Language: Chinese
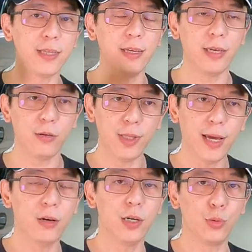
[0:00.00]
一点点，因为
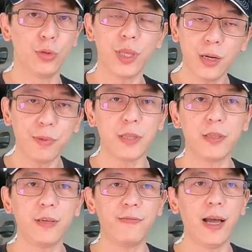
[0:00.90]
它有很多特别的
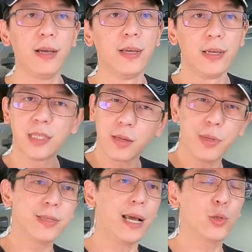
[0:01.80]
地方，前
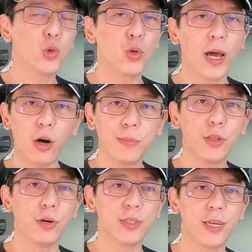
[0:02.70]
面上座了，后面
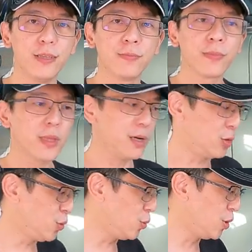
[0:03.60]
筒身。好，
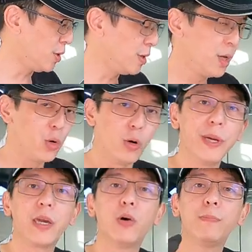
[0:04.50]
如果我
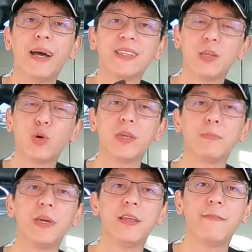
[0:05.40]
们也会把这段影
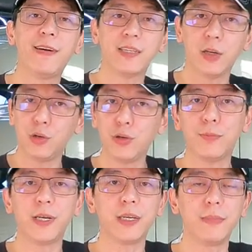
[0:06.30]
片呢放在
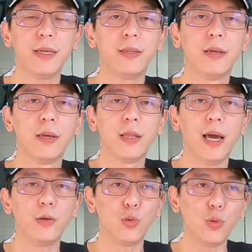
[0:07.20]
YouTube 里面，
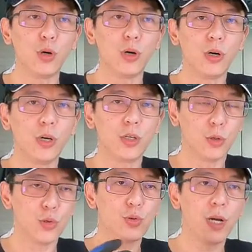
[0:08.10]
那如果
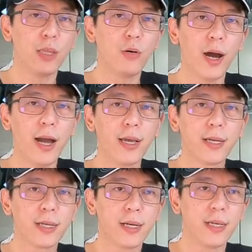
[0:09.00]
有需要的话，
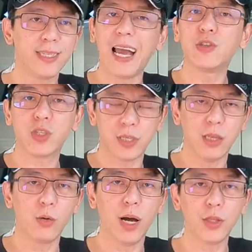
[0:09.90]
可想要试乘
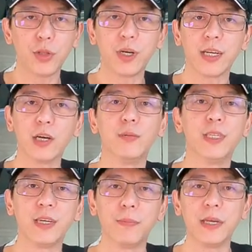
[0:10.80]
的话，都可以跟我们
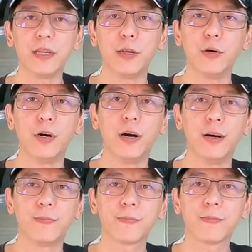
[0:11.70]
小编联络哦哈。